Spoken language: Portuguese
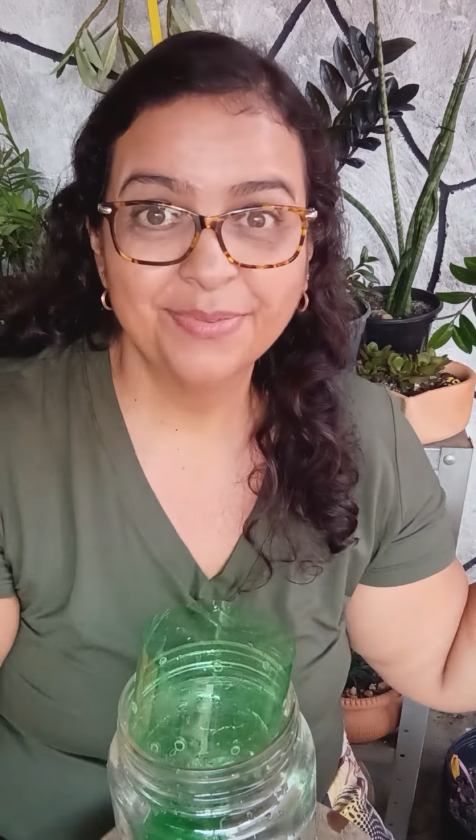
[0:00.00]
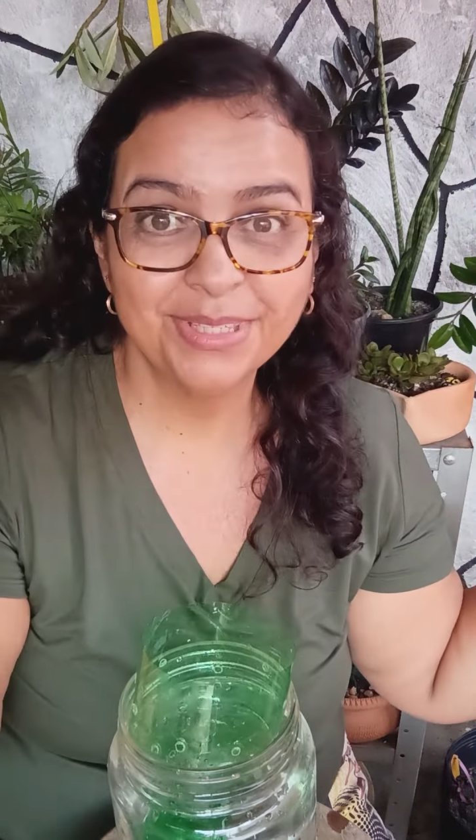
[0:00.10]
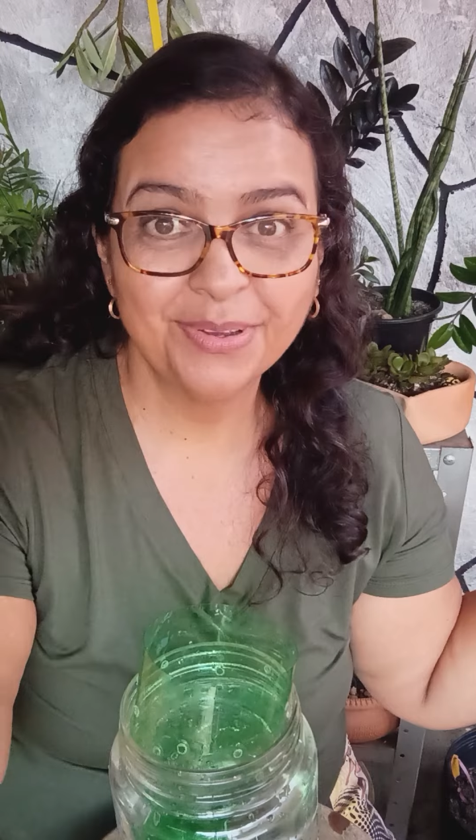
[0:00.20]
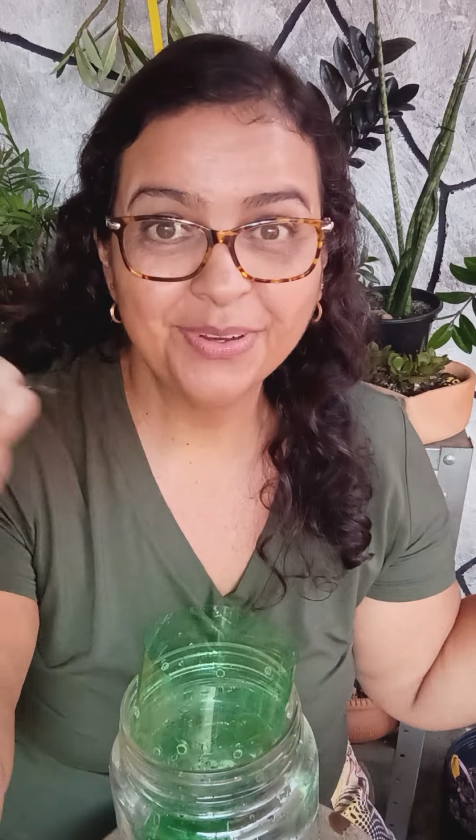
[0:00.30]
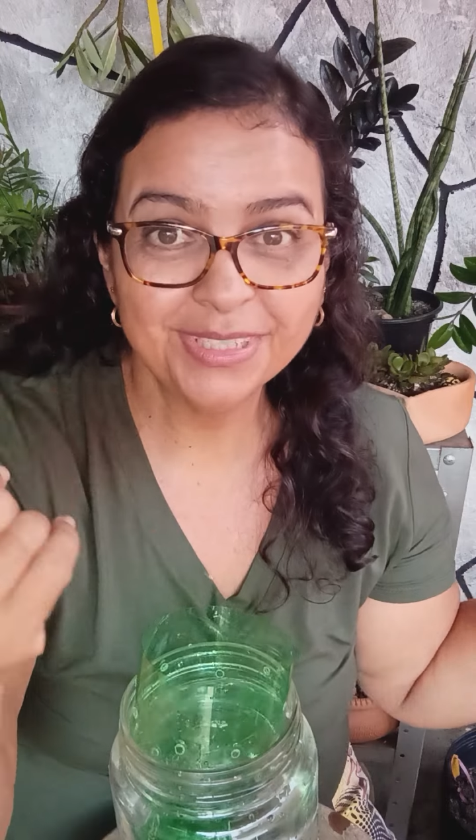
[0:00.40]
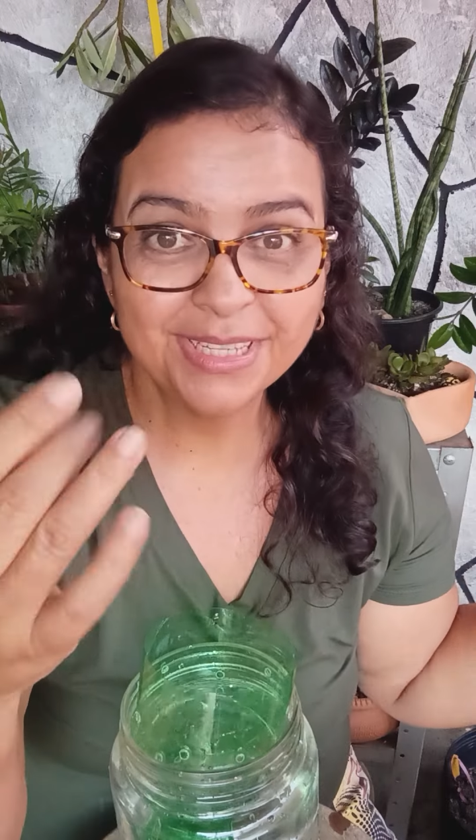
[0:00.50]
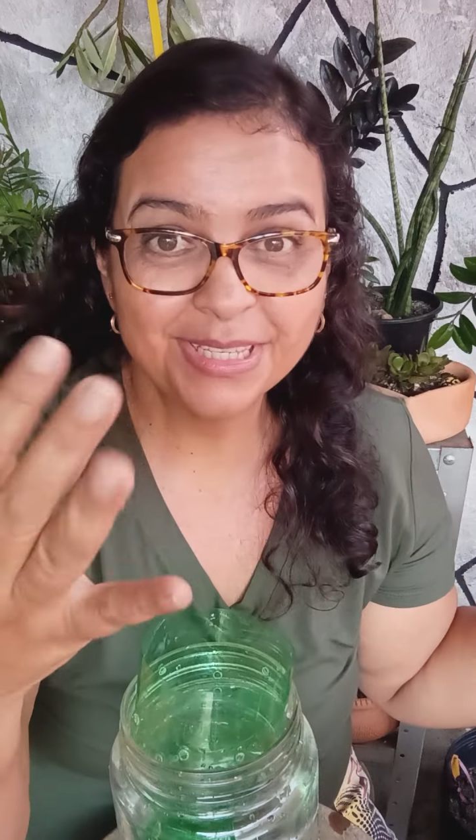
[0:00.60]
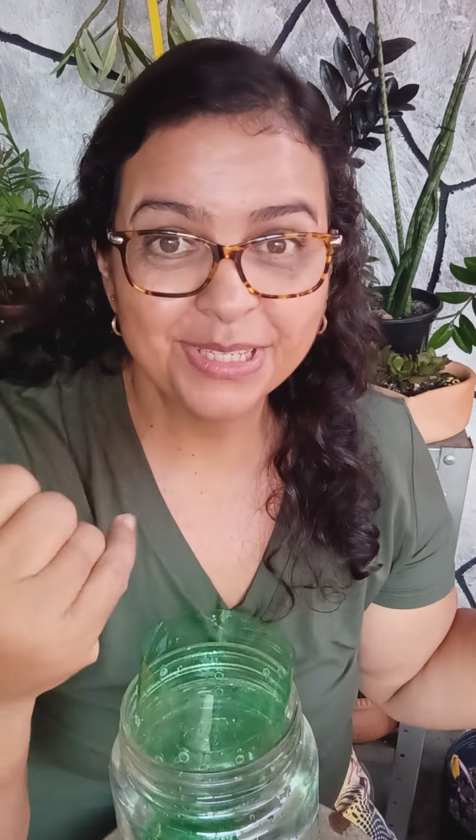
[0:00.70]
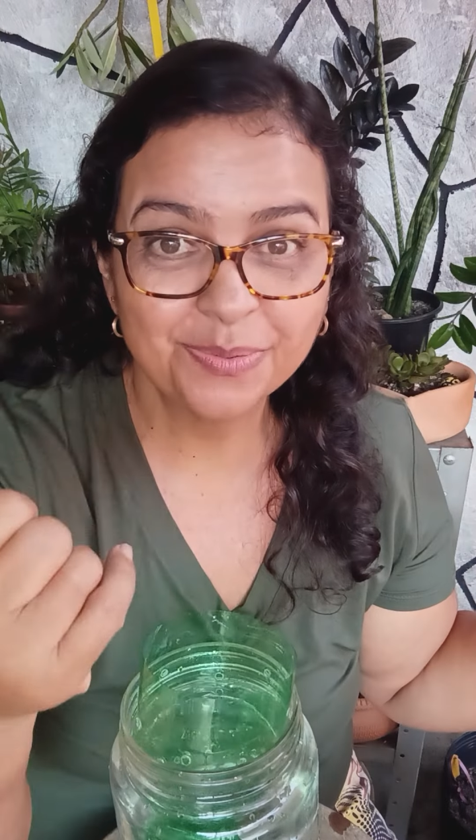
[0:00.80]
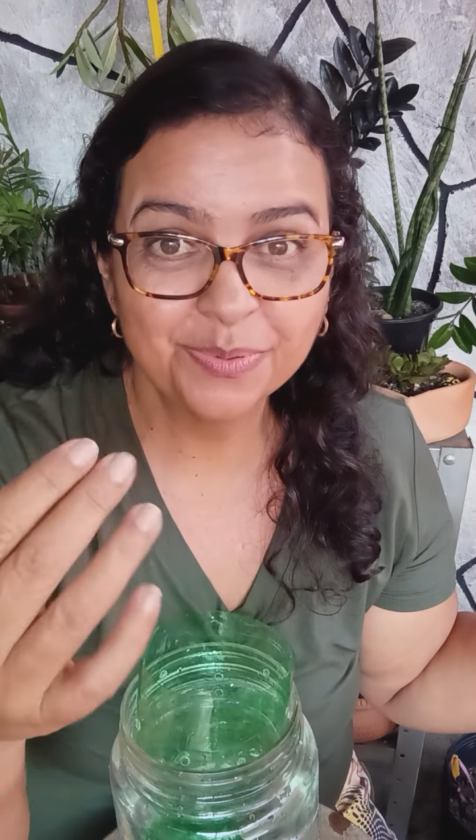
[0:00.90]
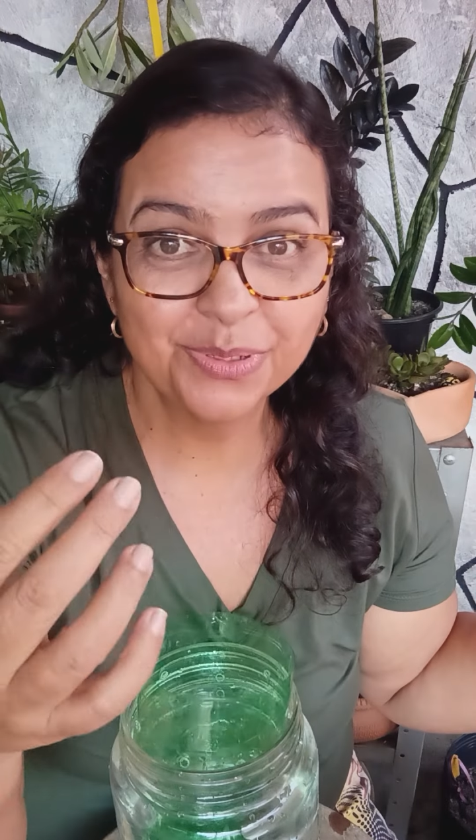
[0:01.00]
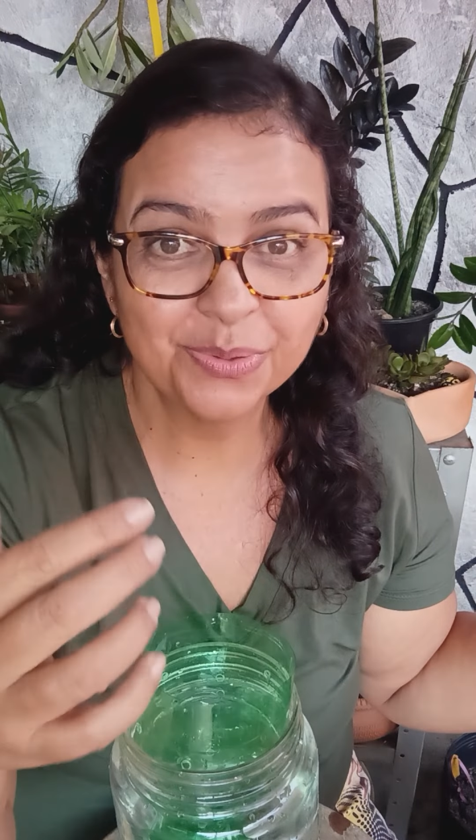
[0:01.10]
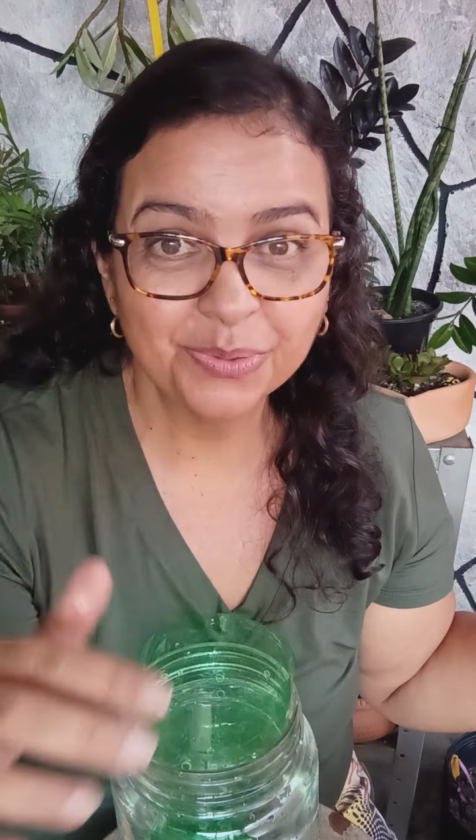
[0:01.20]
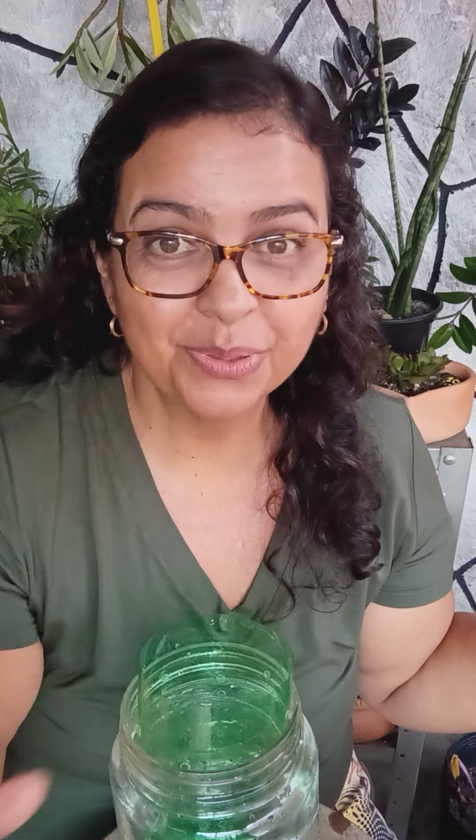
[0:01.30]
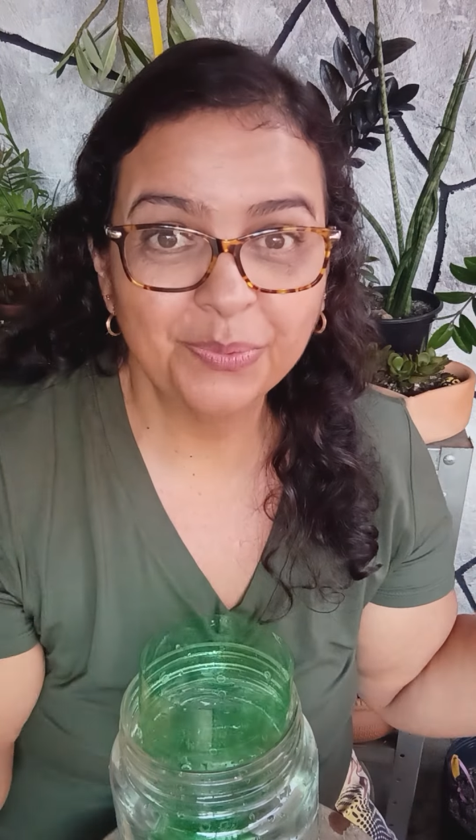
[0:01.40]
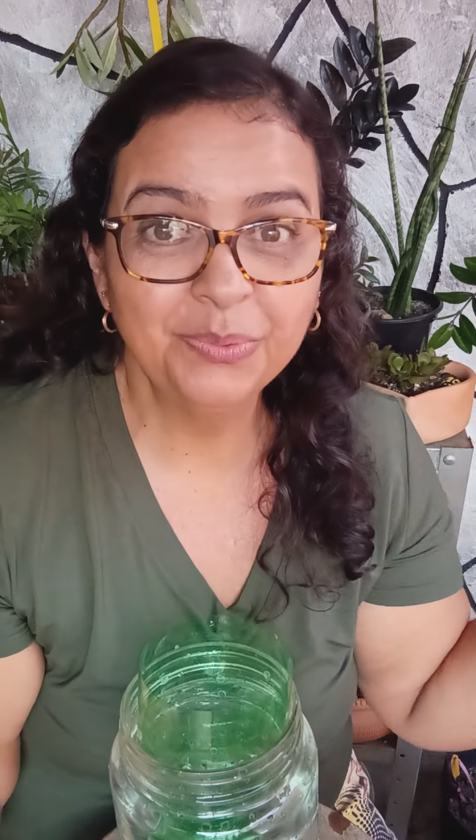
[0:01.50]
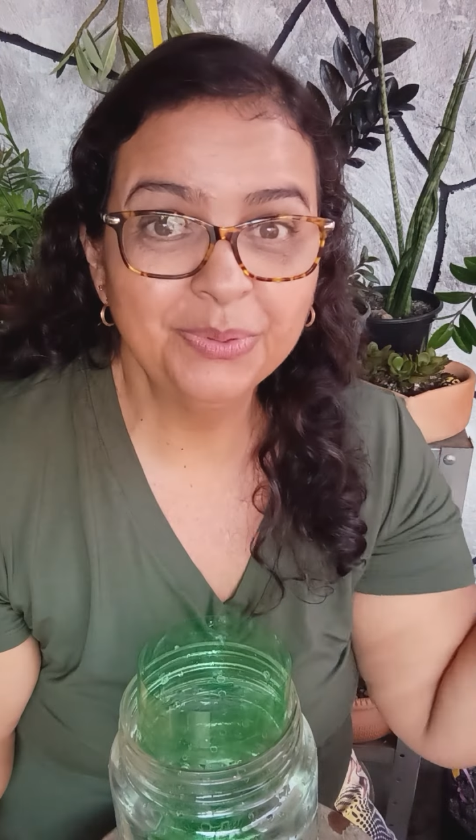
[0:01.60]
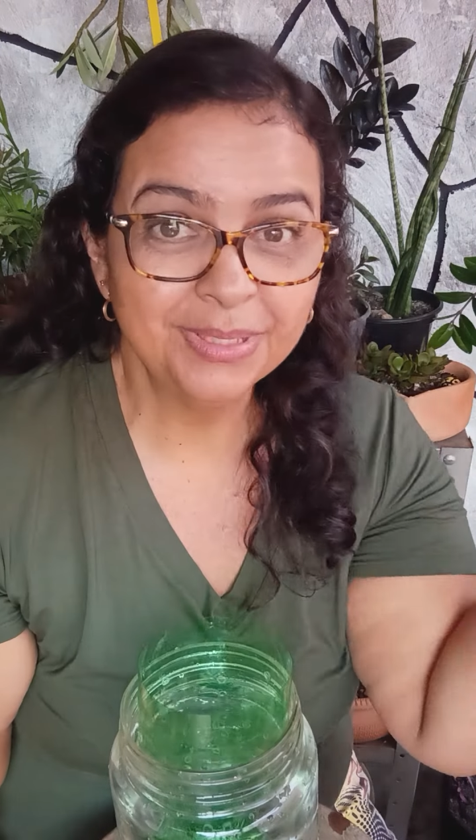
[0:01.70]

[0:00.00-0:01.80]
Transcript: você gosta desse tipo de conteúdo,